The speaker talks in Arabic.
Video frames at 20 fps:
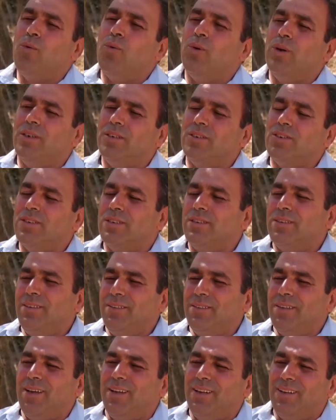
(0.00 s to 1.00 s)
أول إشي
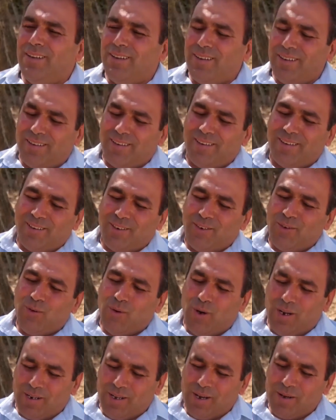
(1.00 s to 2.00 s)
إحنا على اللي
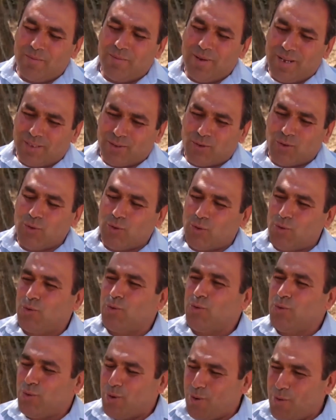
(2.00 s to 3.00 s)
هو على الآيباد صوت
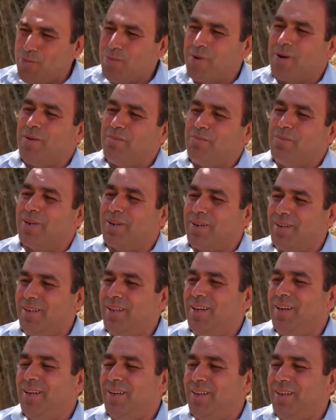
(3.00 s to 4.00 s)
وصورة ومكبرة
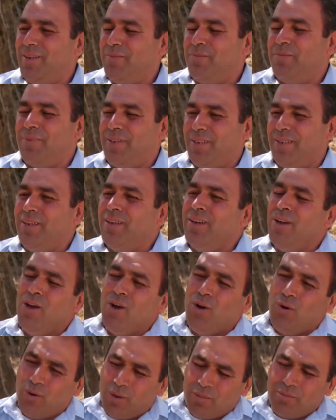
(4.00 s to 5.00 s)
لأمي
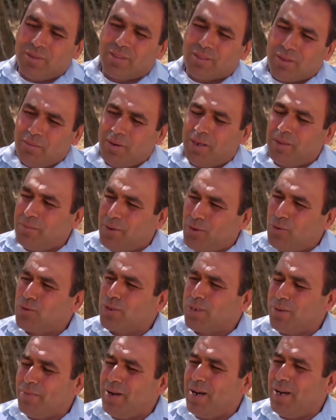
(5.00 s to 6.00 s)
وأمي طبعا ما هو
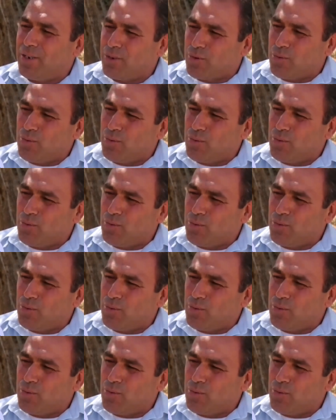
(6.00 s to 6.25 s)
سمعها